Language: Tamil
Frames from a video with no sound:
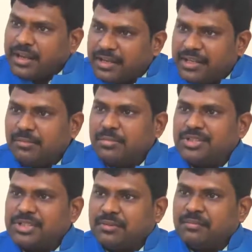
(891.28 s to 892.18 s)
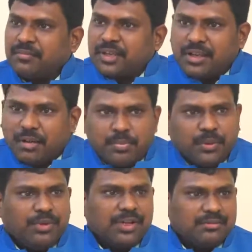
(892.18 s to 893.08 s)
ஏடிஎம் மிஷின்
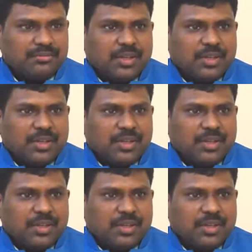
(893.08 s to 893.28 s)
கம்ப்யூட்டர்